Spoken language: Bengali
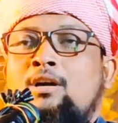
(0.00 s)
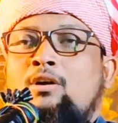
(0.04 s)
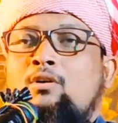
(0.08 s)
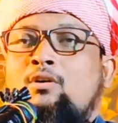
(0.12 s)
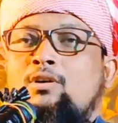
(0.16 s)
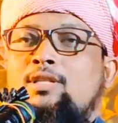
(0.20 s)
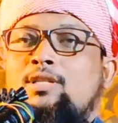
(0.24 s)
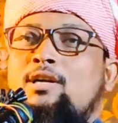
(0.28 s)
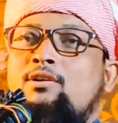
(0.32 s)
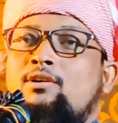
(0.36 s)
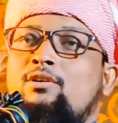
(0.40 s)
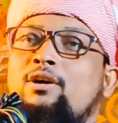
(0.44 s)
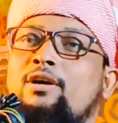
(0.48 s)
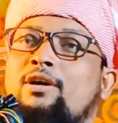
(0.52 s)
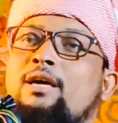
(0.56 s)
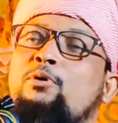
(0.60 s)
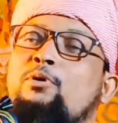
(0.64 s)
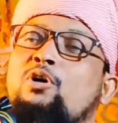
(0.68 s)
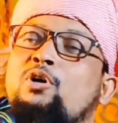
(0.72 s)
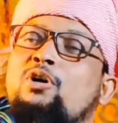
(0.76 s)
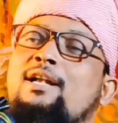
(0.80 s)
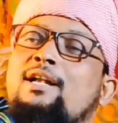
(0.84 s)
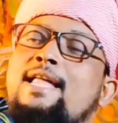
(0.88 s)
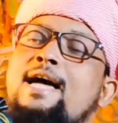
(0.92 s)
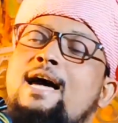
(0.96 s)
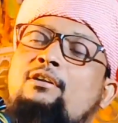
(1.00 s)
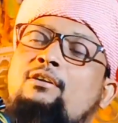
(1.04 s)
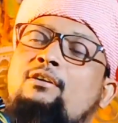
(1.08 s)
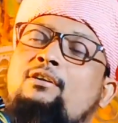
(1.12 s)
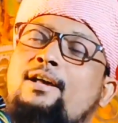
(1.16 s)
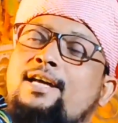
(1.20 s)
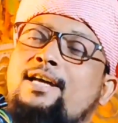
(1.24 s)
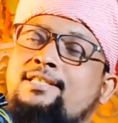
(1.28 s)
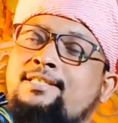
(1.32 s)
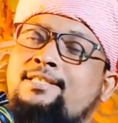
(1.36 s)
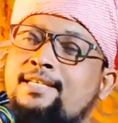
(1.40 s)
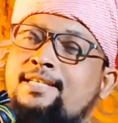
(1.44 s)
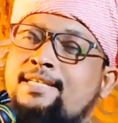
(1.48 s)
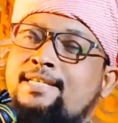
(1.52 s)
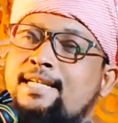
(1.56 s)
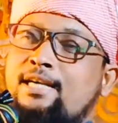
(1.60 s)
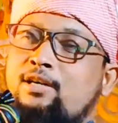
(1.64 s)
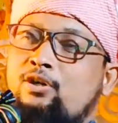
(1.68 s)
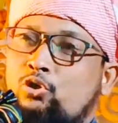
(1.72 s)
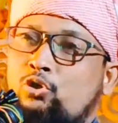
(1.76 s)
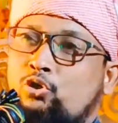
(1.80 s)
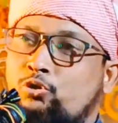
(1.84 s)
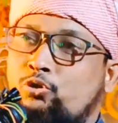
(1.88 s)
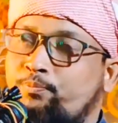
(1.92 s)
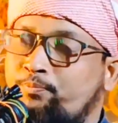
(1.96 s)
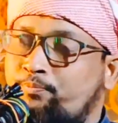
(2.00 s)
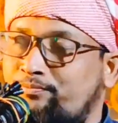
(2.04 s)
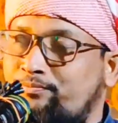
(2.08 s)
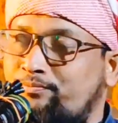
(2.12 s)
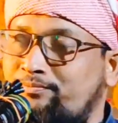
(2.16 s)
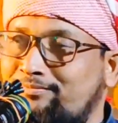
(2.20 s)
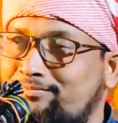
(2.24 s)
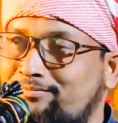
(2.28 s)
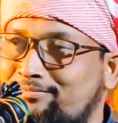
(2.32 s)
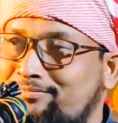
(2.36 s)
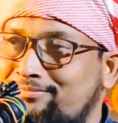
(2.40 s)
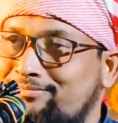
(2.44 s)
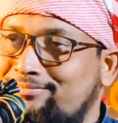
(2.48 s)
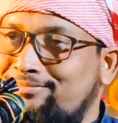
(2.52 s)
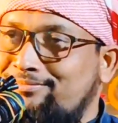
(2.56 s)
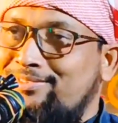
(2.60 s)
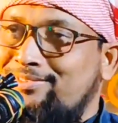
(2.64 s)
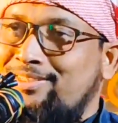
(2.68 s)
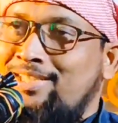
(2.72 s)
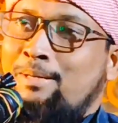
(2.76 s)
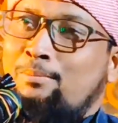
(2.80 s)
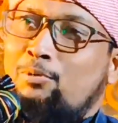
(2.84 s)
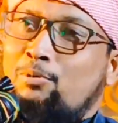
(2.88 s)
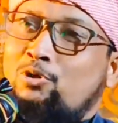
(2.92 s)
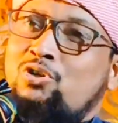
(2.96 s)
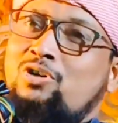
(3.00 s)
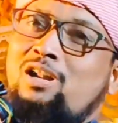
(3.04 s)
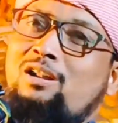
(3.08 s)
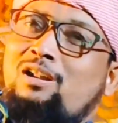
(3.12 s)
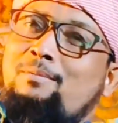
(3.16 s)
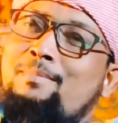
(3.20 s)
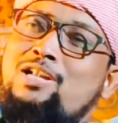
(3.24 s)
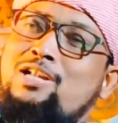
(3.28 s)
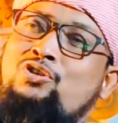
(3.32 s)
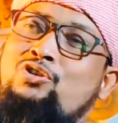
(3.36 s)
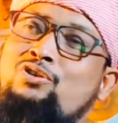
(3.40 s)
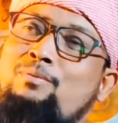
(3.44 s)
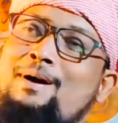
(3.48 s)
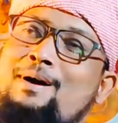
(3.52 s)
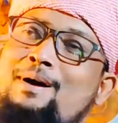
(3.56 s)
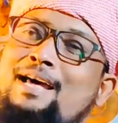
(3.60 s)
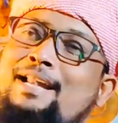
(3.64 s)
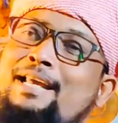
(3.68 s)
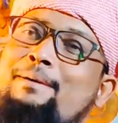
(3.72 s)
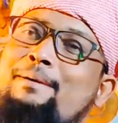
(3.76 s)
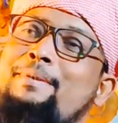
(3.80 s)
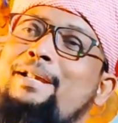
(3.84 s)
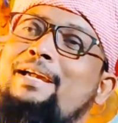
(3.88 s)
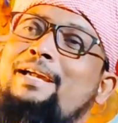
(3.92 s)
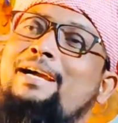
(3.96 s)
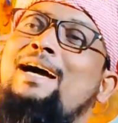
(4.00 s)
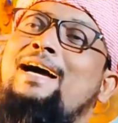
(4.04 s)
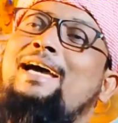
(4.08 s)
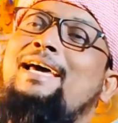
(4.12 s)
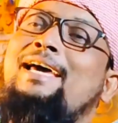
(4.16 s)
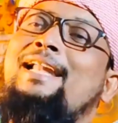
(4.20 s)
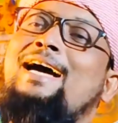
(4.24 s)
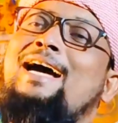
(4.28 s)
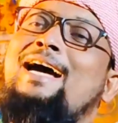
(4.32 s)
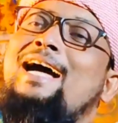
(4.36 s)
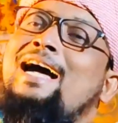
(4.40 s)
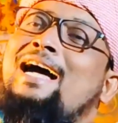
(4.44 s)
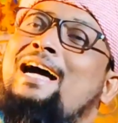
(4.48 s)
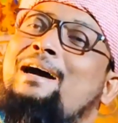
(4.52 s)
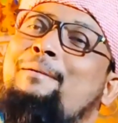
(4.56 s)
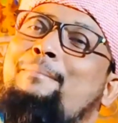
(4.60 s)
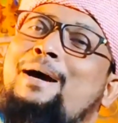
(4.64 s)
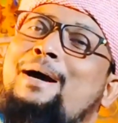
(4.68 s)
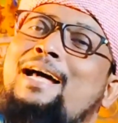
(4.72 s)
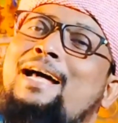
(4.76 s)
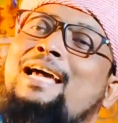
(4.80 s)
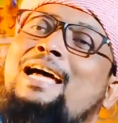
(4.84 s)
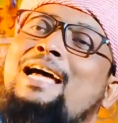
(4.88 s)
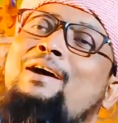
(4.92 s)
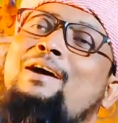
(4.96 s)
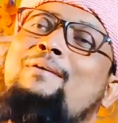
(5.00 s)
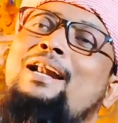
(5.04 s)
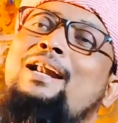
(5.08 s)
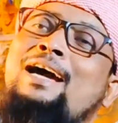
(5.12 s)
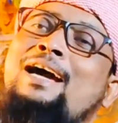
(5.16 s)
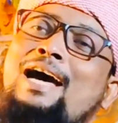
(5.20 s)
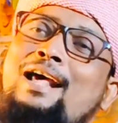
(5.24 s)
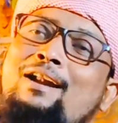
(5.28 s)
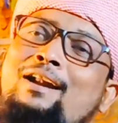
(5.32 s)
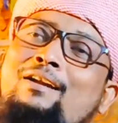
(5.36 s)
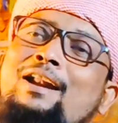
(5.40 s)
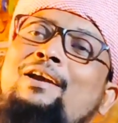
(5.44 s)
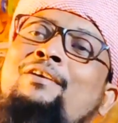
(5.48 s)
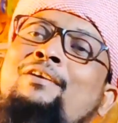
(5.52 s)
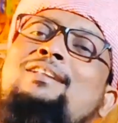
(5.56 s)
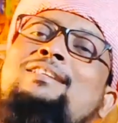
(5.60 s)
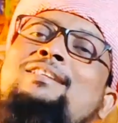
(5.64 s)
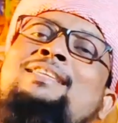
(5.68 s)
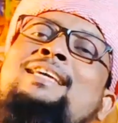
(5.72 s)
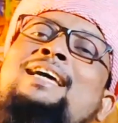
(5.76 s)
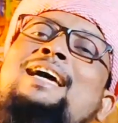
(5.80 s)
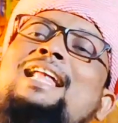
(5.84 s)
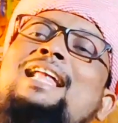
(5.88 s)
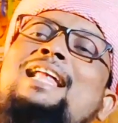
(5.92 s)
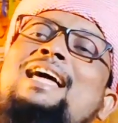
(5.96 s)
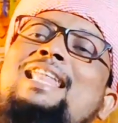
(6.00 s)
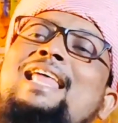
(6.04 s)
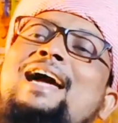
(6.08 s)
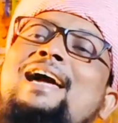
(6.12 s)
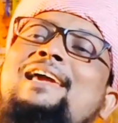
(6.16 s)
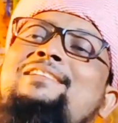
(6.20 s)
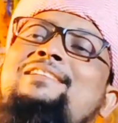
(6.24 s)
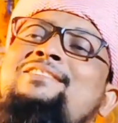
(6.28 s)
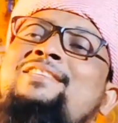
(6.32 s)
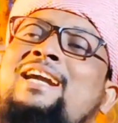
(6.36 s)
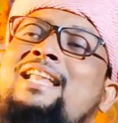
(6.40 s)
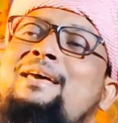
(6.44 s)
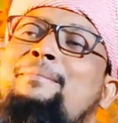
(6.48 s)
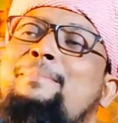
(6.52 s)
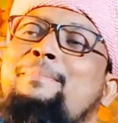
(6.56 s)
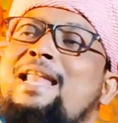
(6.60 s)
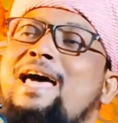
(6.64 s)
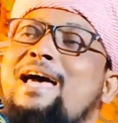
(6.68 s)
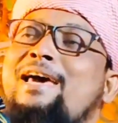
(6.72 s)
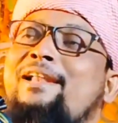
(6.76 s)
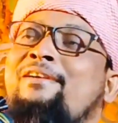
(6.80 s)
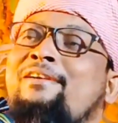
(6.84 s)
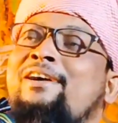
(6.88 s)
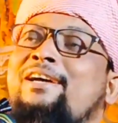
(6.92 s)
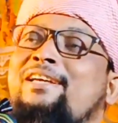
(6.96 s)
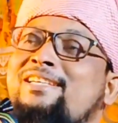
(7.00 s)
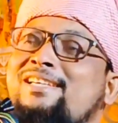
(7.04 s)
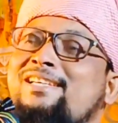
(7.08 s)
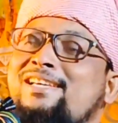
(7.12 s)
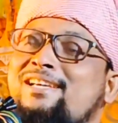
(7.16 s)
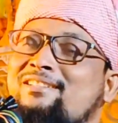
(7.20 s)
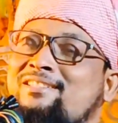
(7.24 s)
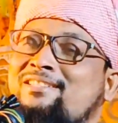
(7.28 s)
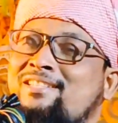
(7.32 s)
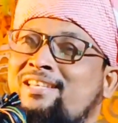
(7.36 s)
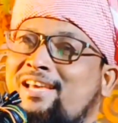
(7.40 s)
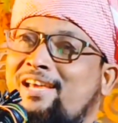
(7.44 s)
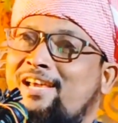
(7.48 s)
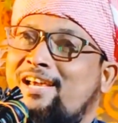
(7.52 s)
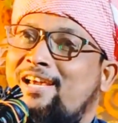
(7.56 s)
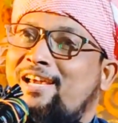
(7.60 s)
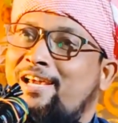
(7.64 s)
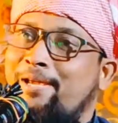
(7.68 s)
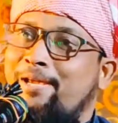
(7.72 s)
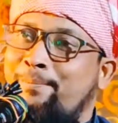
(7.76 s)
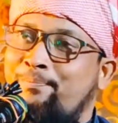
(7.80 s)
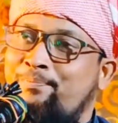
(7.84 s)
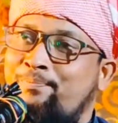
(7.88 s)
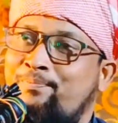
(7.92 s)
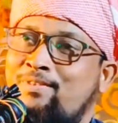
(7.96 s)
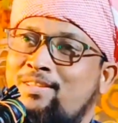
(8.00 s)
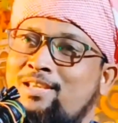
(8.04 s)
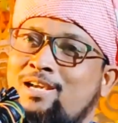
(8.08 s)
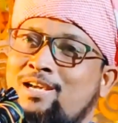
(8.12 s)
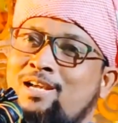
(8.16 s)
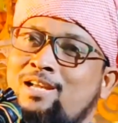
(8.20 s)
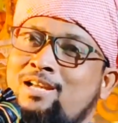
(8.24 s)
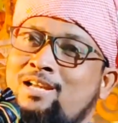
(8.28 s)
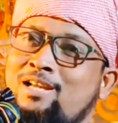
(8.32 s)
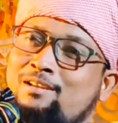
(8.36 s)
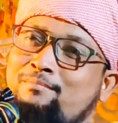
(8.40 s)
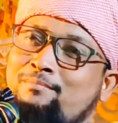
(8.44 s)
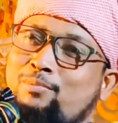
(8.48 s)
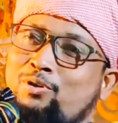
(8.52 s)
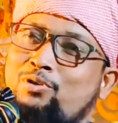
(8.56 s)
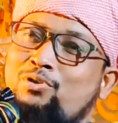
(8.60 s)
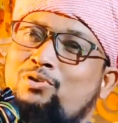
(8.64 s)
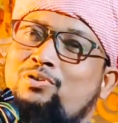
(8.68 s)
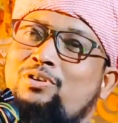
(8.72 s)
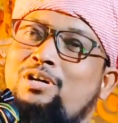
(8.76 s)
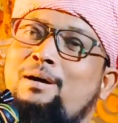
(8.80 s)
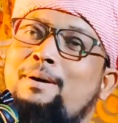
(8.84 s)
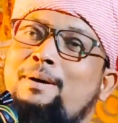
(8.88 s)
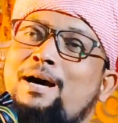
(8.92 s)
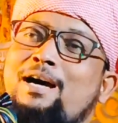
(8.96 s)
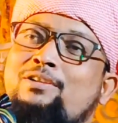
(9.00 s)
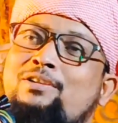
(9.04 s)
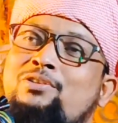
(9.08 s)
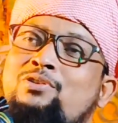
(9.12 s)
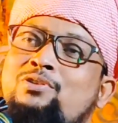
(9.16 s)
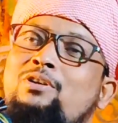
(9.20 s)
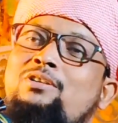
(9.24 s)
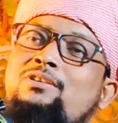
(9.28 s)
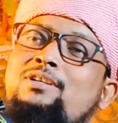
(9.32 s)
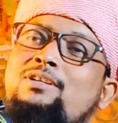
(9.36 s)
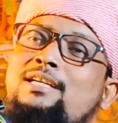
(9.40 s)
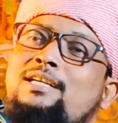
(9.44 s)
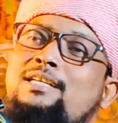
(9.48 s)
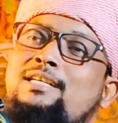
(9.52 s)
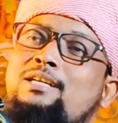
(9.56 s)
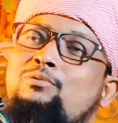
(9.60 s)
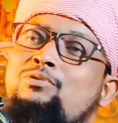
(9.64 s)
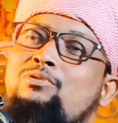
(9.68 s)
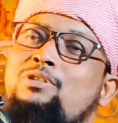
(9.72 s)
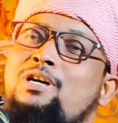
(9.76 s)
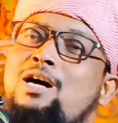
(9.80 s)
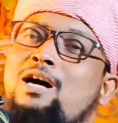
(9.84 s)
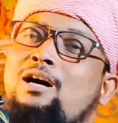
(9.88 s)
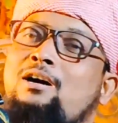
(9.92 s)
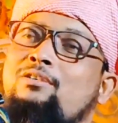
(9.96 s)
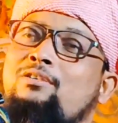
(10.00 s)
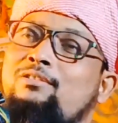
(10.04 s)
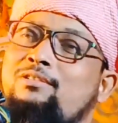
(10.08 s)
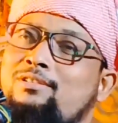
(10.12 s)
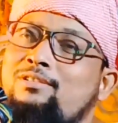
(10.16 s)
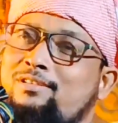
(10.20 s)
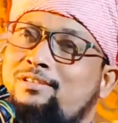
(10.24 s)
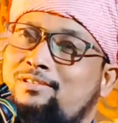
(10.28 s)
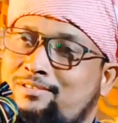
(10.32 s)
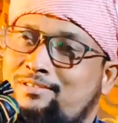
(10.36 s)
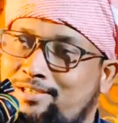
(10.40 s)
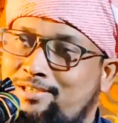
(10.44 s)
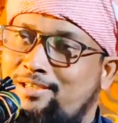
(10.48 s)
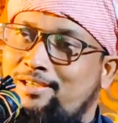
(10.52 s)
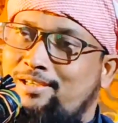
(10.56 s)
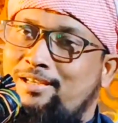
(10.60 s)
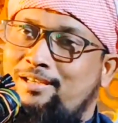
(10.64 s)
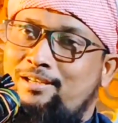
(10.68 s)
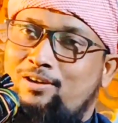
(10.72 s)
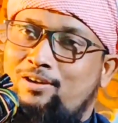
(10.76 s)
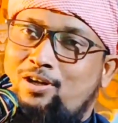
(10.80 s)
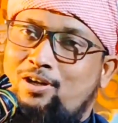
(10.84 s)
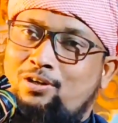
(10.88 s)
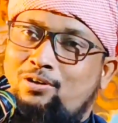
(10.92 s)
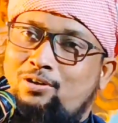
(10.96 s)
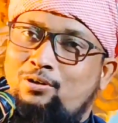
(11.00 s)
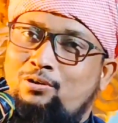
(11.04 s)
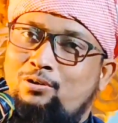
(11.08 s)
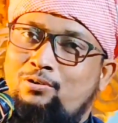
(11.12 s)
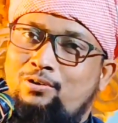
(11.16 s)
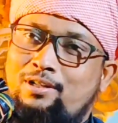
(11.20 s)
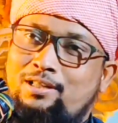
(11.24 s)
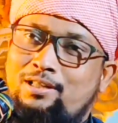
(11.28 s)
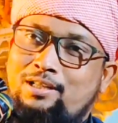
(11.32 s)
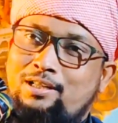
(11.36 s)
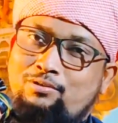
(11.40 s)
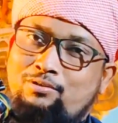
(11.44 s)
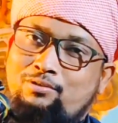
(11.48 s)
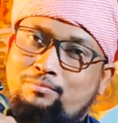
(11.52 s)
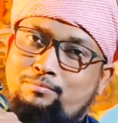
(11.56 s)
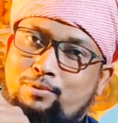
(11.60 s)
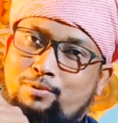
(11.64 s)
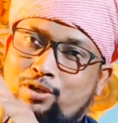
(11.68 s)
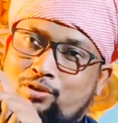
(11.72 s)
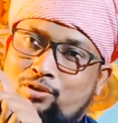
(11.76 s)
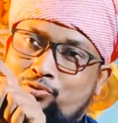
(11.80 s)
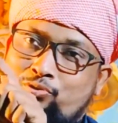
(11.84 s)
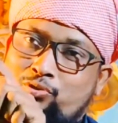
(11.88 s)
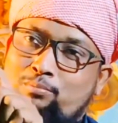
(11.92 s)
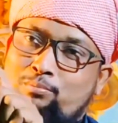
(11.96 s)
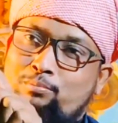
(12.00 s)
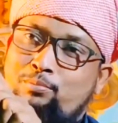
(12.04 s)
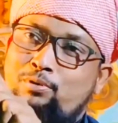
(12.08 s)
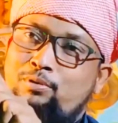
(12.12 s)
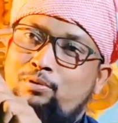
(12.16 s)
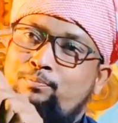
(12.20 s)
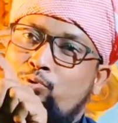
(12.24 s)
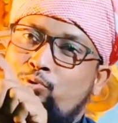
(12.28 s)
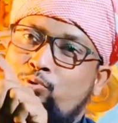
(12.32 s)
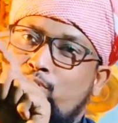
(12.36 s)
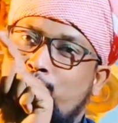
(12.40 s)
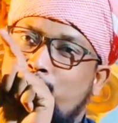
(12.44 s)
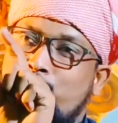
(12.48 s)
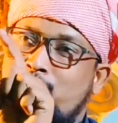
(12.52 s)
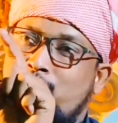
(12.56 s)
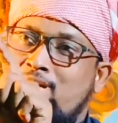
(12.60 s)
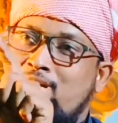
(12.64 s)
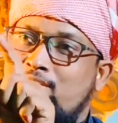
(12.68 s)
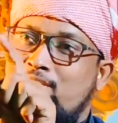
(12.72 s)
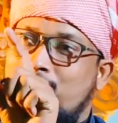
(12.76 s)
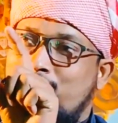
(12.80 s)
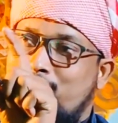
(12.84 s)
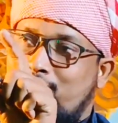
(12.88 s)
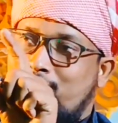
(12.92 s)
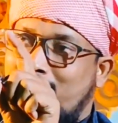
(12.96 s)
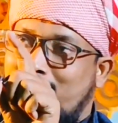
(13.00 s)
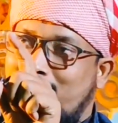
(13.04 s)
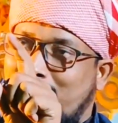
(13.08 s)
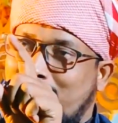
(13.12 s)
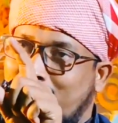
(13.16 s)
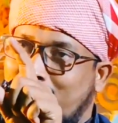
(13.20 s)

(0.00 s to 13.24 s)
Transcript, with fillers: কথাগুলোকে মূল্যায়ন করার চেষ্টা করুন মুসলমান তোমার এমনি কায়না মার খাওয়ার কারণই হচ্ছে এরা লাইন ছেড়ে বেলায় হয়ে গিয়েছে বন্ধু আমার ছোট্ট একটা উদাহরণ দিচ্ছি লক্ষ্য করে দেখুন বক্তব্য পুরো বুঝার জন্য